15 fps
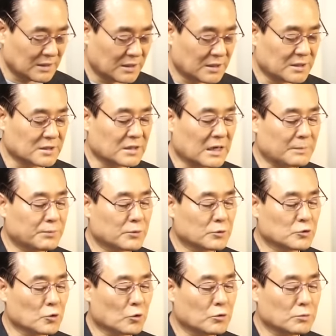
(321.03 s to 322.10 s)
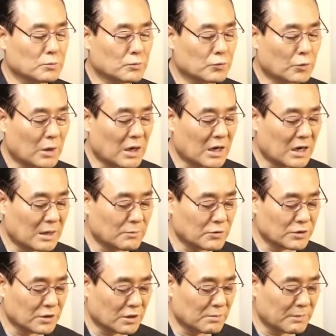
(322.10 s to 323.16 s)
이들은 앞으로 좋은
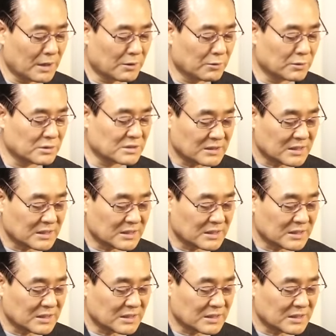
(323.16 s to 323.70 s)
무화과나무 열매로